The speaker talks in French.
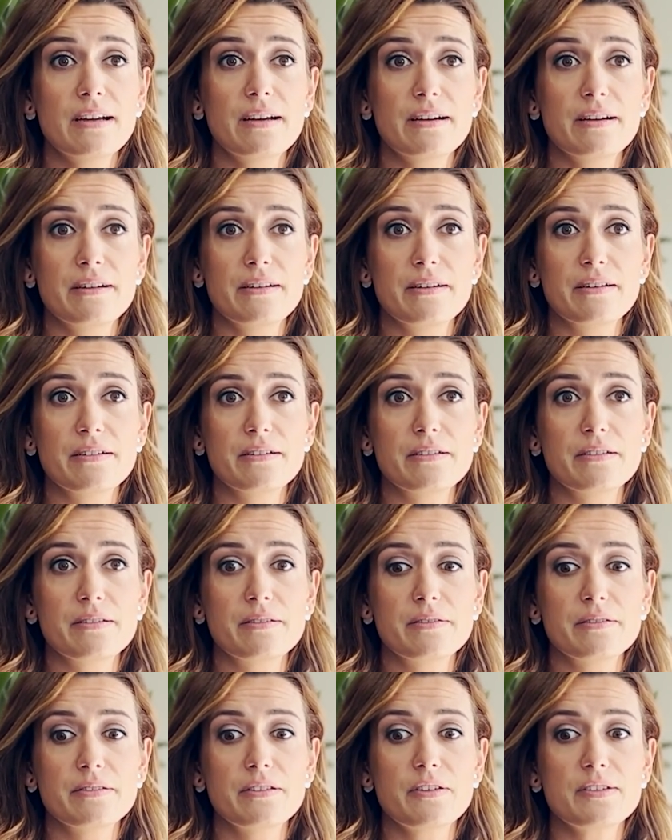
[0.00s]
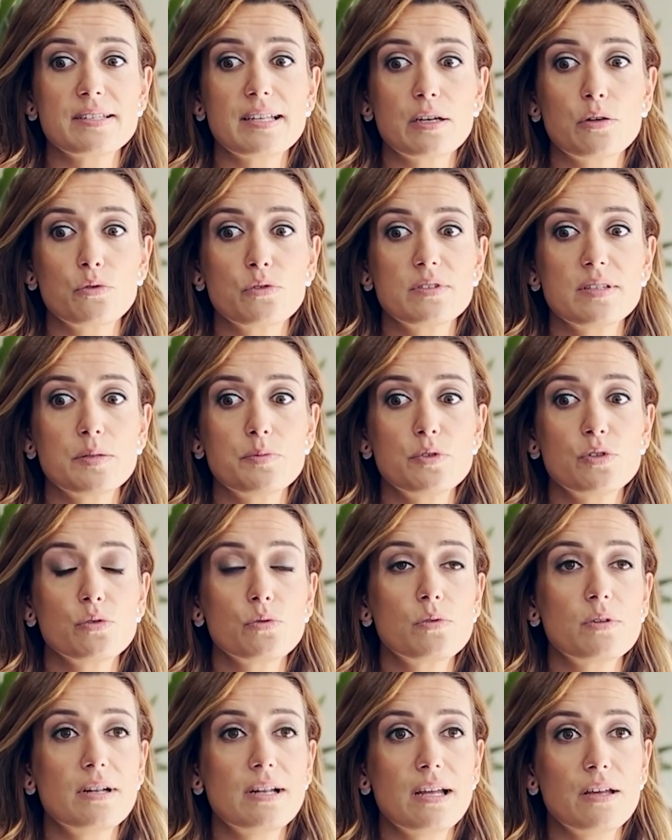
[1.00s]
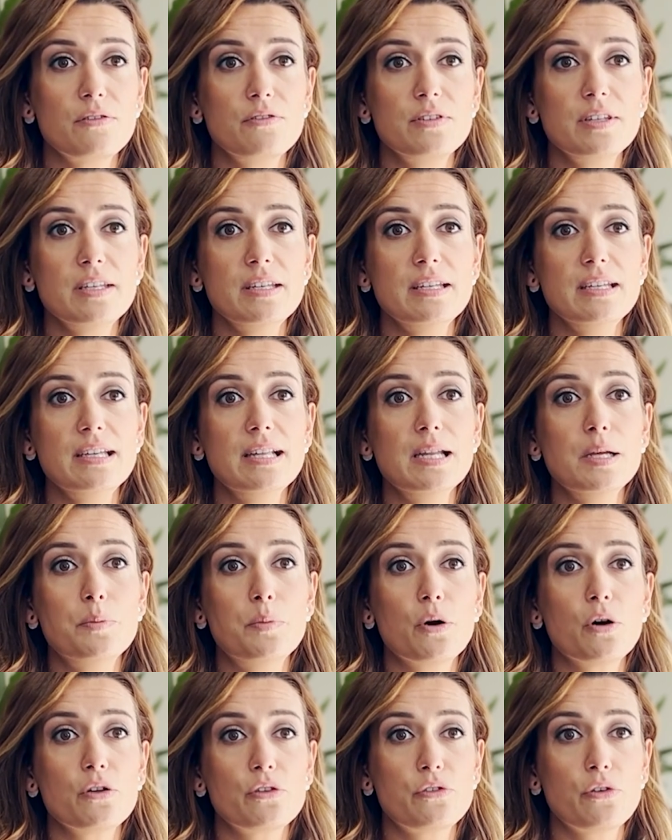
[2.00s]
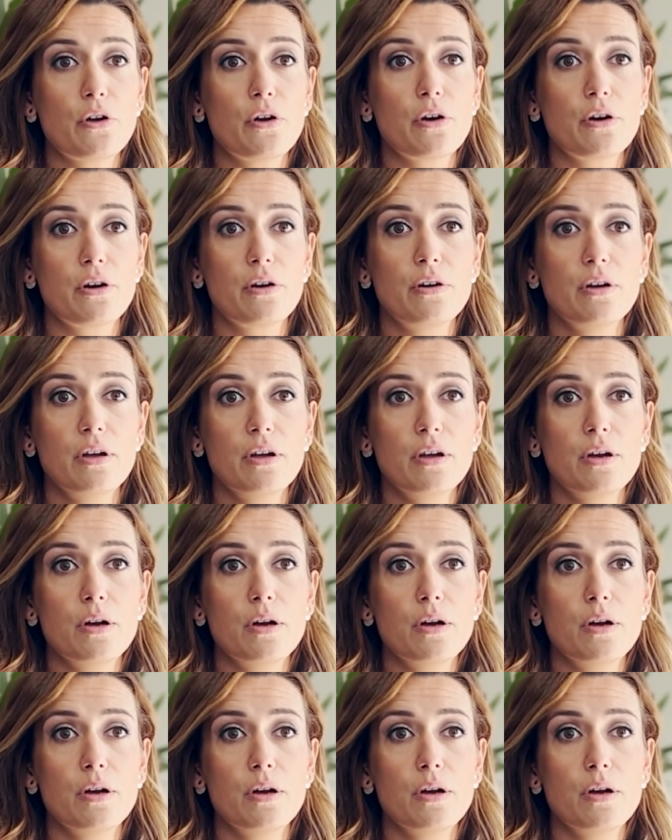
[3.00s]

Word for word: dans sa conception de la vie, il est porteur